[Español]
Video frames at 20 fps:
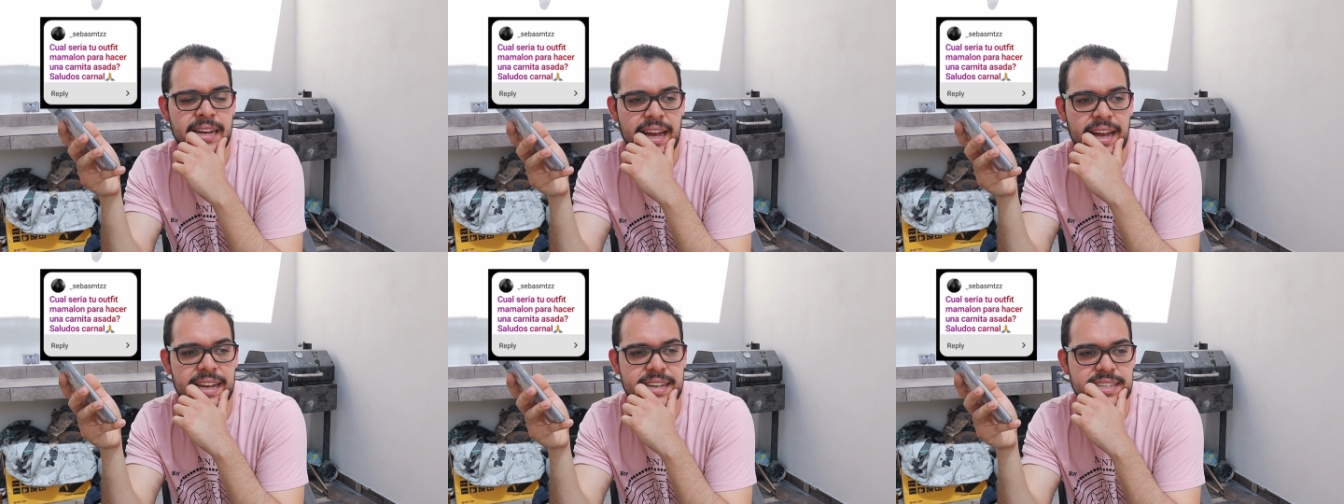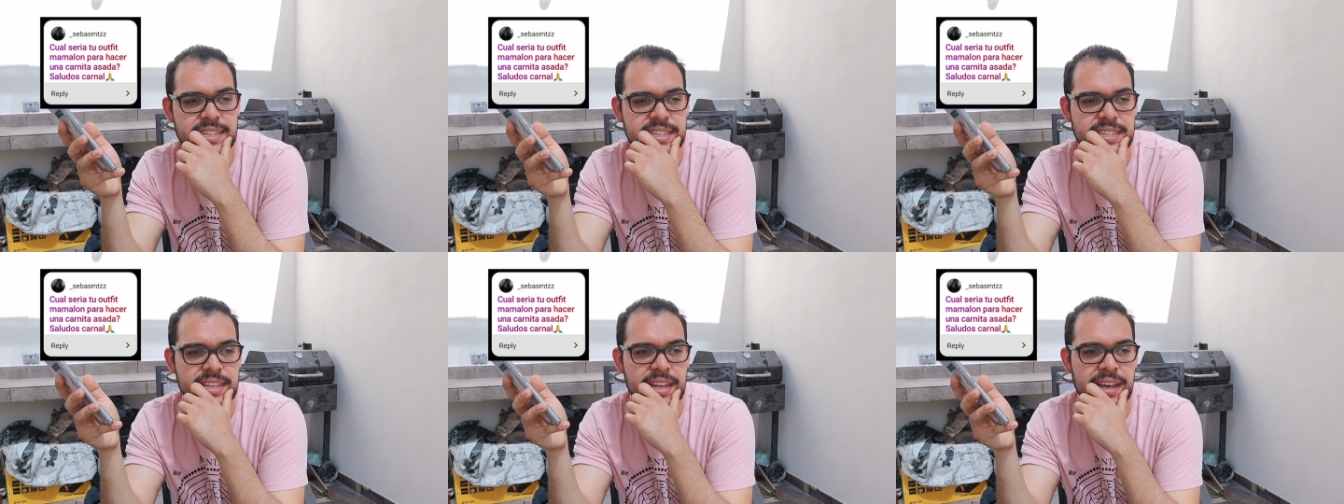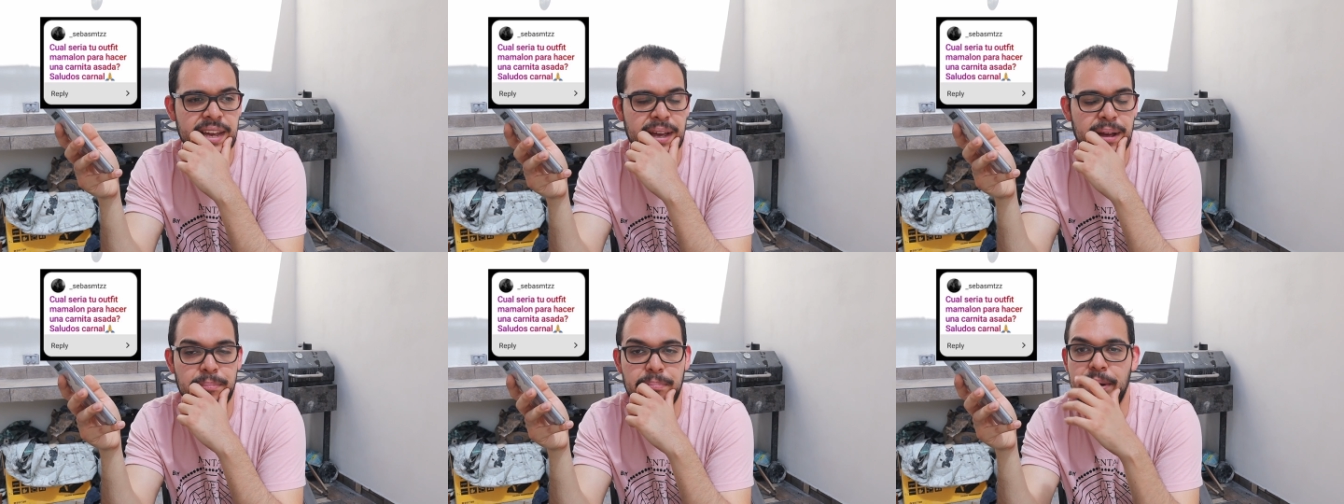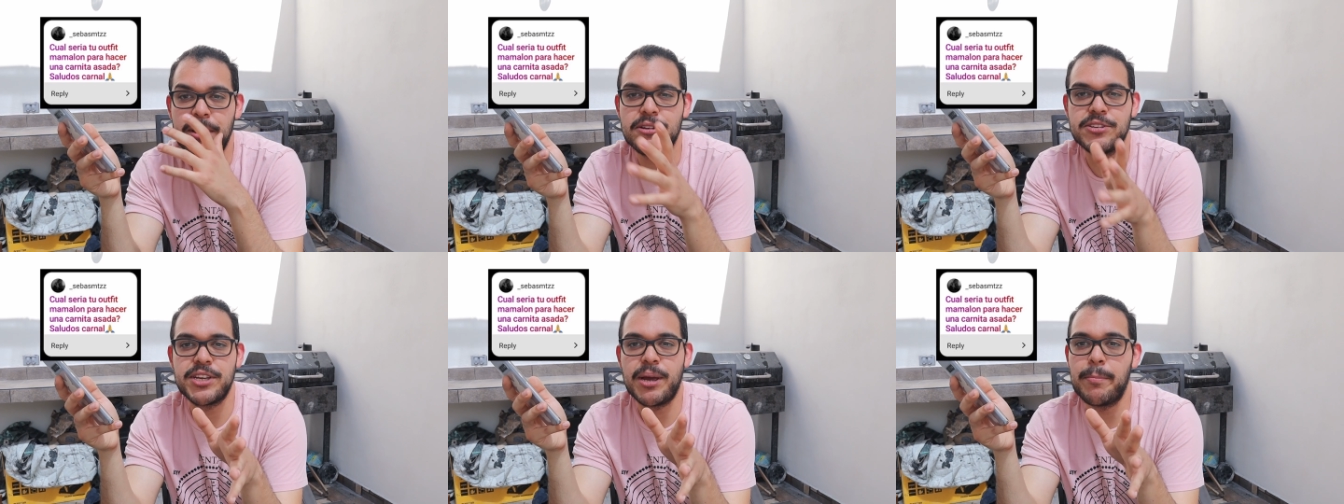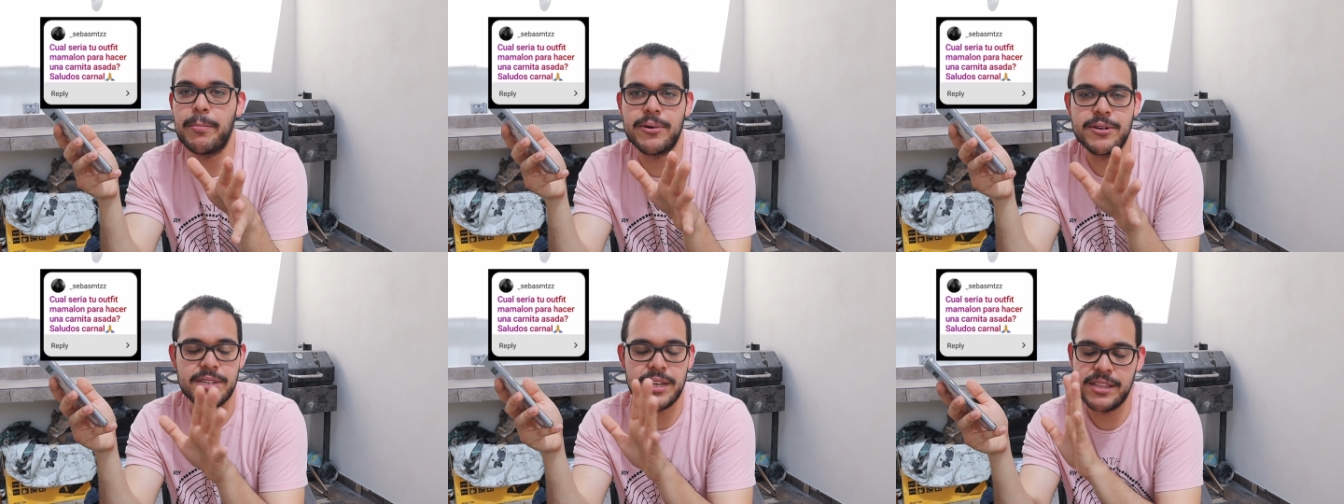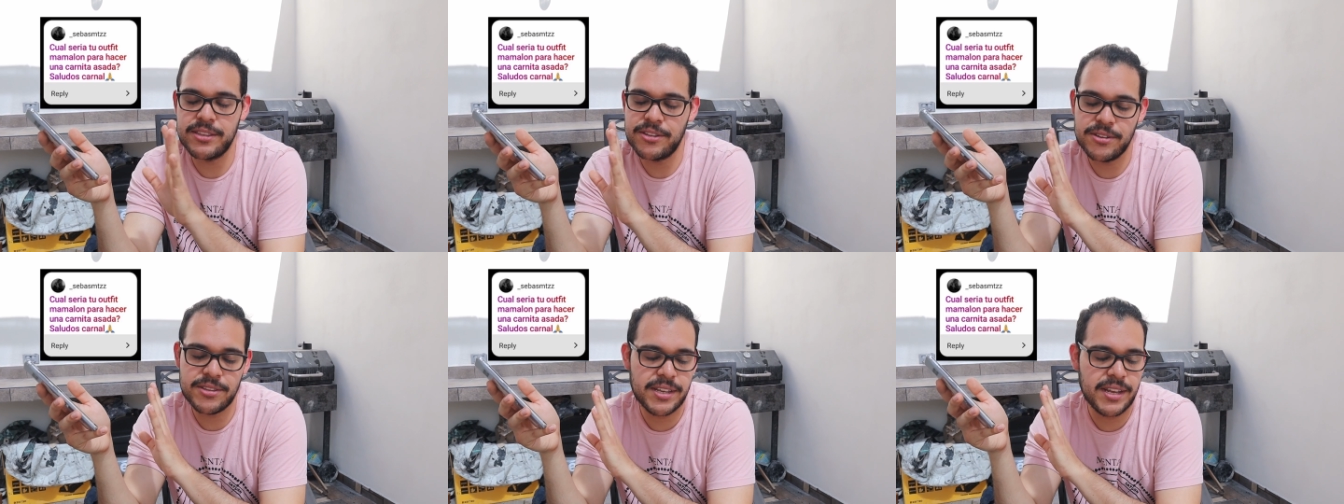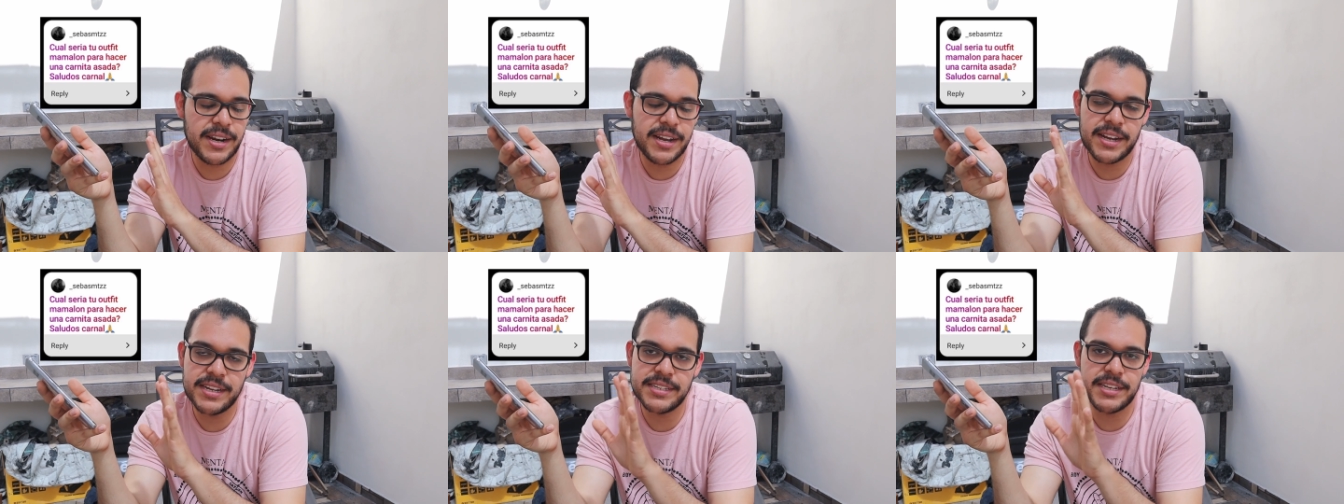Este, pero 100%
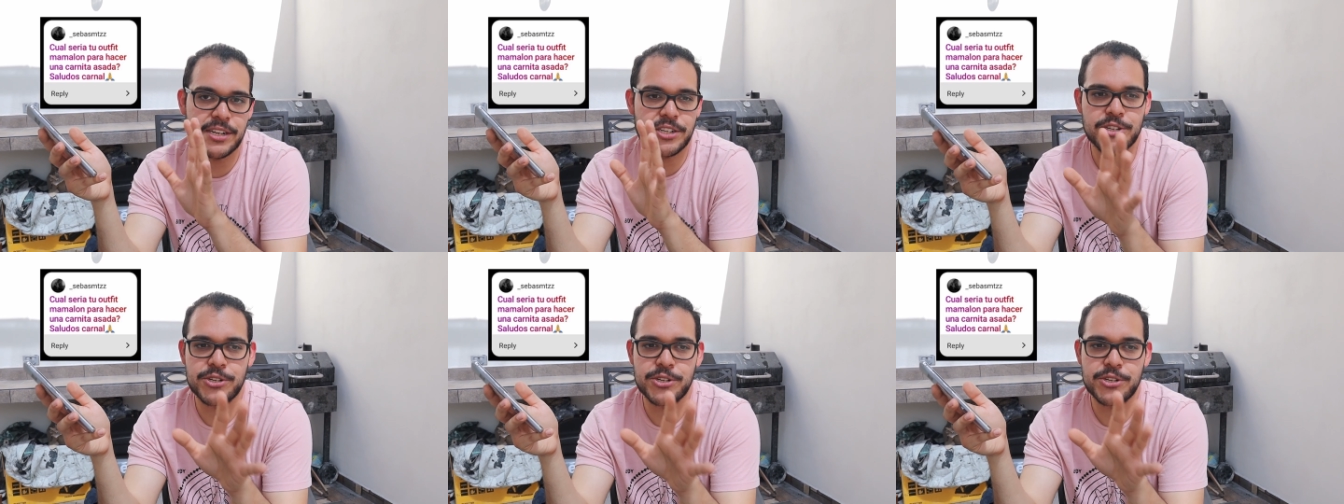tiene que ser